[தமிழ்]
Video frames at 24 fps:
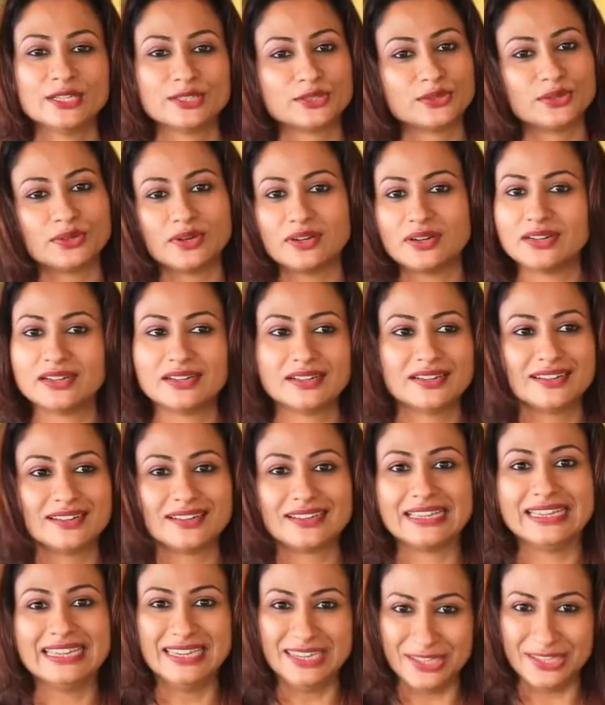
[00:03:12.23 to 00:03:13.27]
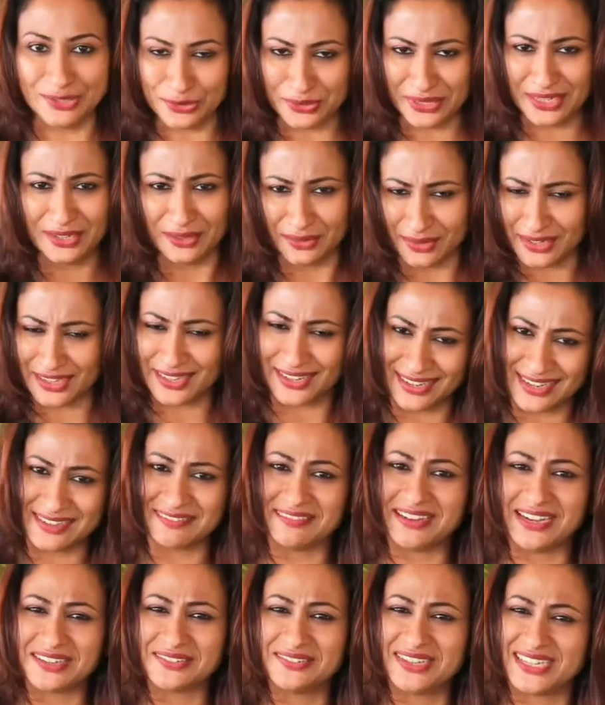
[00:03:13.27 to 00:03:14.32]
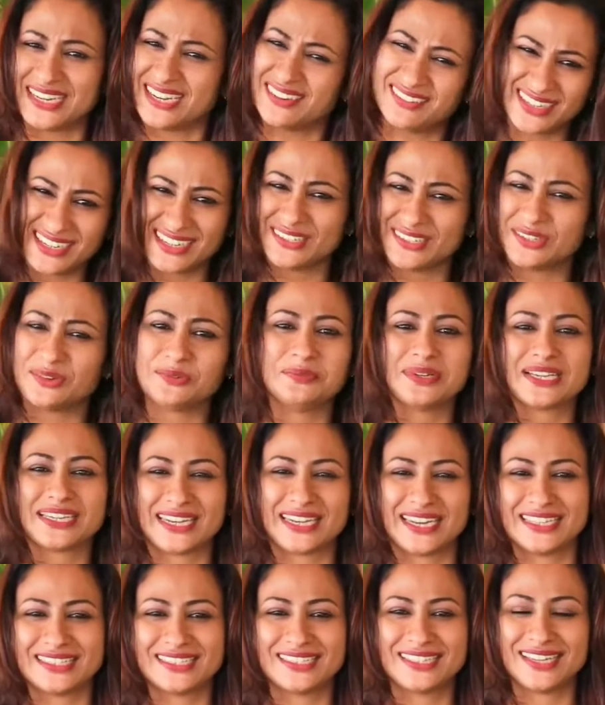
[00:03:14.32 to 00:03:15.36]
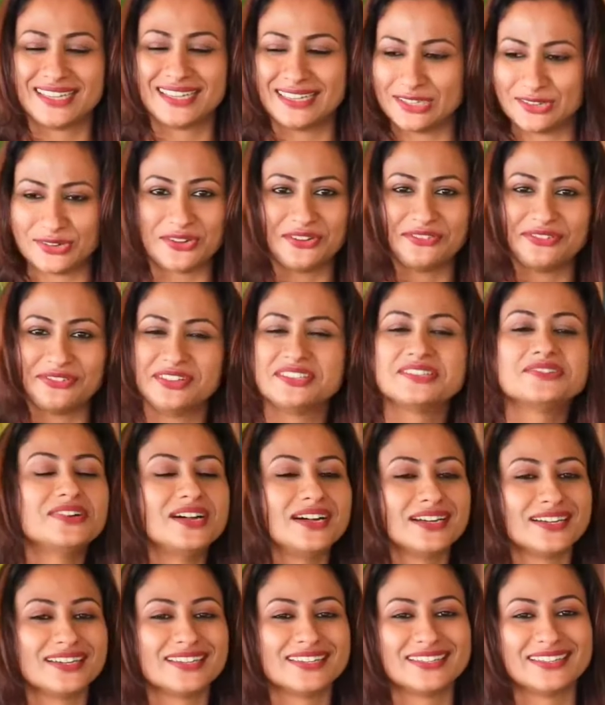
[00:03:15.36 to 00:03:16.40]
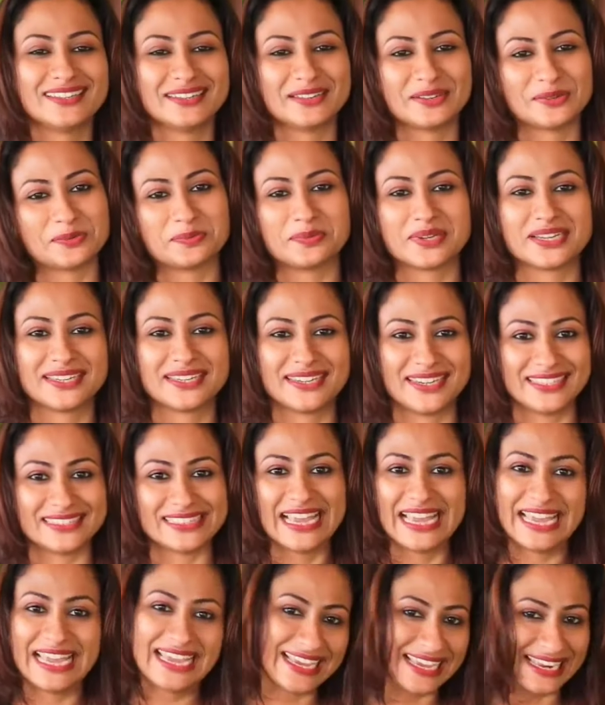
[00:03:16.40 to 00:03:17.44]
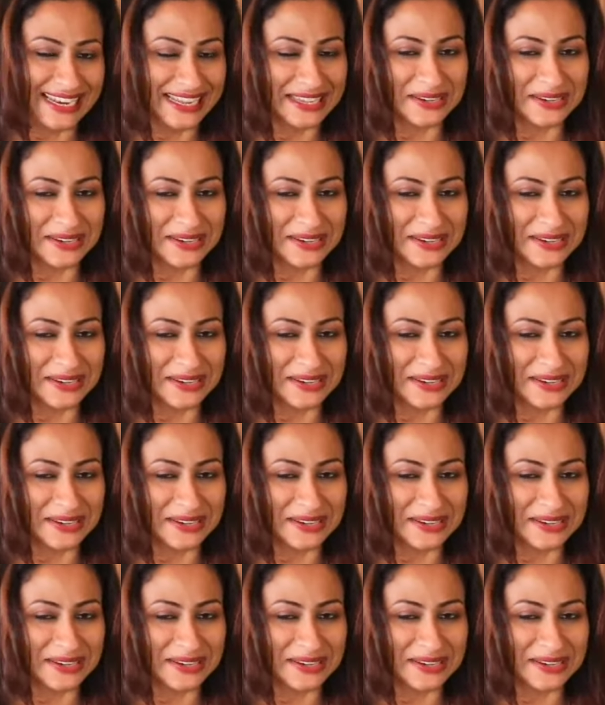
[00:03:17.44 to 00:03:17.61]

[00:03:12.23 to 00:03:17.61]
ஸோ இனியும் இனியும் நிறைய வாங்குவார் அவருக்கு அது ரொம்ப கிரேஸுங்க அந்த ட்ராஃபிஸ் வாங்குறதுனா ரொம்ப கிரேஸ் எங்கள்